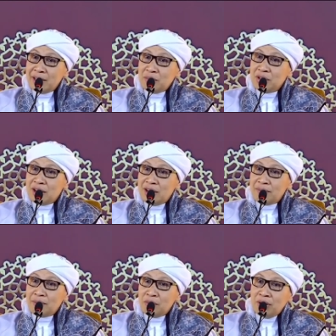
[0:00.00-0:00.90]
kayaknya punya
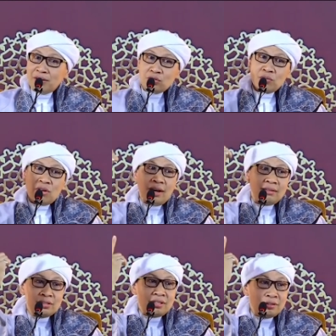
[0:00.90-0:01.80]
anak perempuan langsung bawa
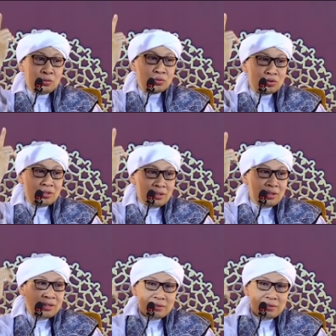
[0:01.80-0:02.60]
hadis ini terus.